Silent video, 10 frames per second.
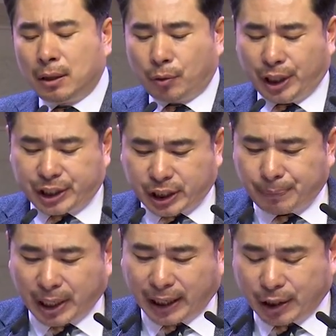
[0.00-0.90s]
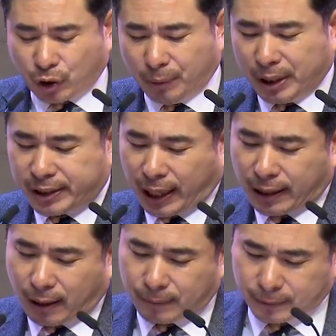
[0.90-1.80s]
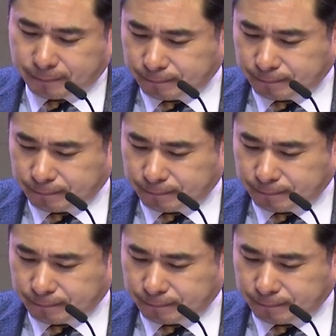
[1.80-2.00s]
우리 심탁의 주님을 찬양합니다.